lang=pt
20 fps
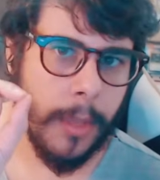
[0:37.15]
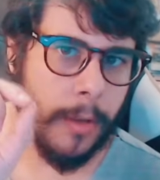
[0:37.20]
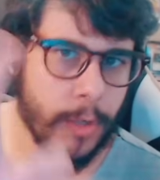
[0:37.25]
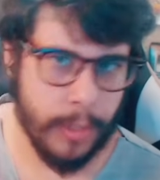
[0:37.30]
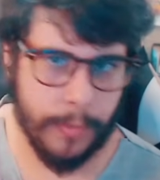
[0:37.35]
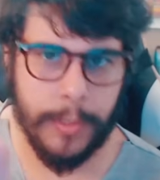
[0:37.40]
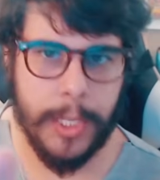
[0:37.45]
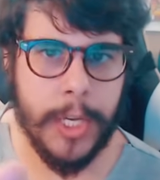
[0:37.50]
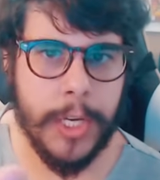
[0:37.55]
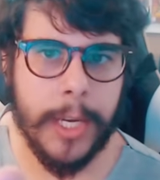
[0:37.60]

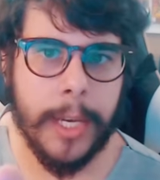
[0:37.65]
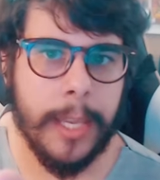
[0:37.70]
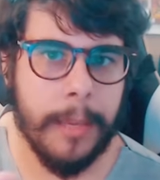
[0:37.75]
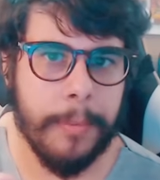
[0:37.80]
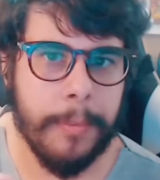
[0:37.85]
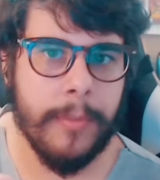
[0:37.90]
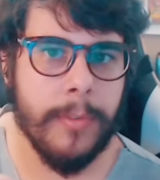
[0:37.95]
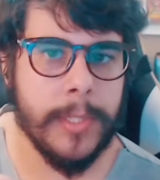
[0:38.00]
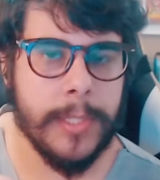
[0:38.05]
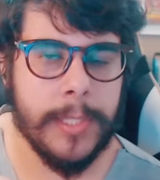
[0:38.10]
Já vou deixar aqui
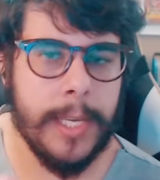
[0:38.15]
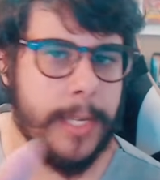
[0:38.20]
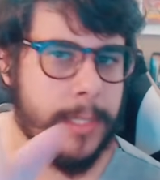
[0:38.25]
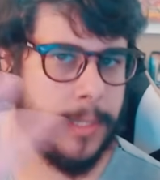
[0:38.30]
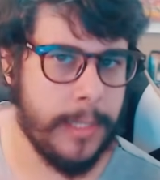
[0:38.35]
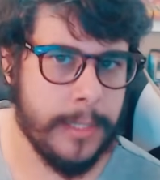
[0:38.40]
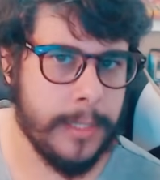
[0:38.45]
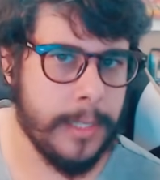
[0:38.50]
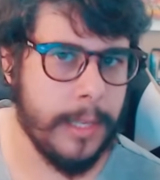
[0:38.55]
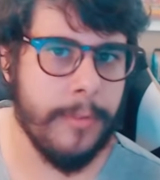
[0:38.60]
para vocês,
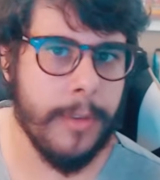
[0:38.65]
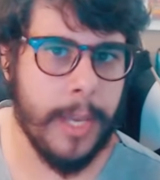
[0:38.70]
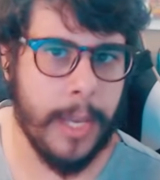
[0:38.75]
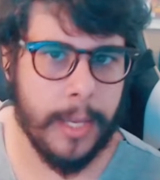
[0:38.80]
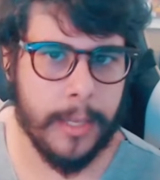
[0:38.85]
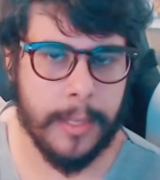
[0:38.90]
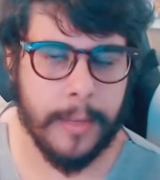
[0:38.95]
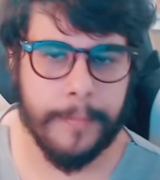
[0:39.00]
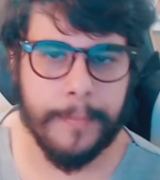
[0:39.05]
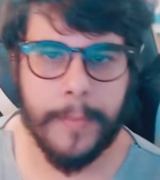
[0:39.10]
antes da
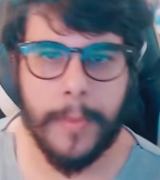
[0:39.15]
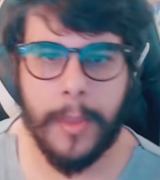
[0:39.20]
vinheta.